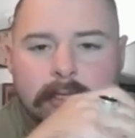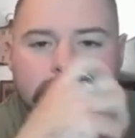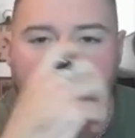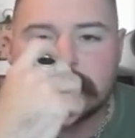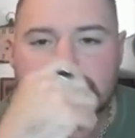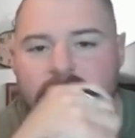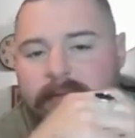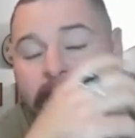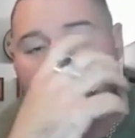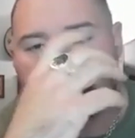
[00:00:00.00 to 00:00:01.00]
Tu vois, parce que
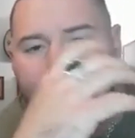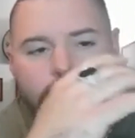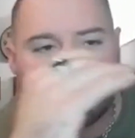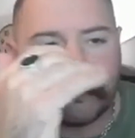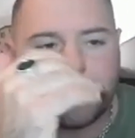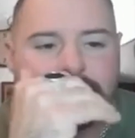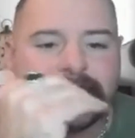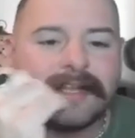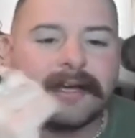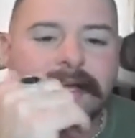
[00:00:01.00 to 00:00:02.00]
les mecs, quand comprennent
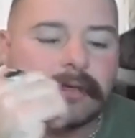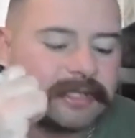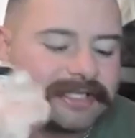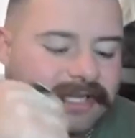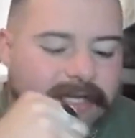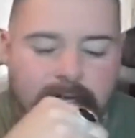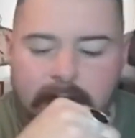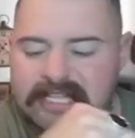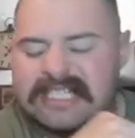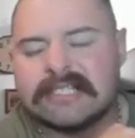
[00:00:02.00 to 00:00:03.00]
rien à rien, connaissent rien à
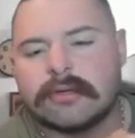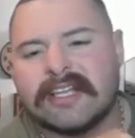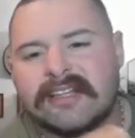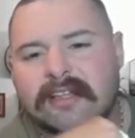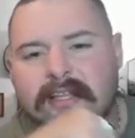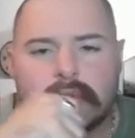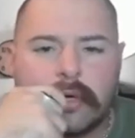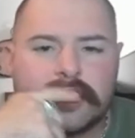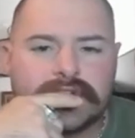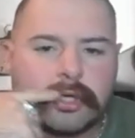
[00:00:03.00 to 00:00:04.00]
rien, ils te disent t'as des
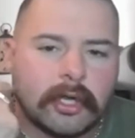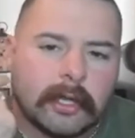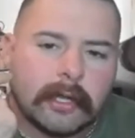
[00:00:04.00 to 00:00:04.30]
tatouages,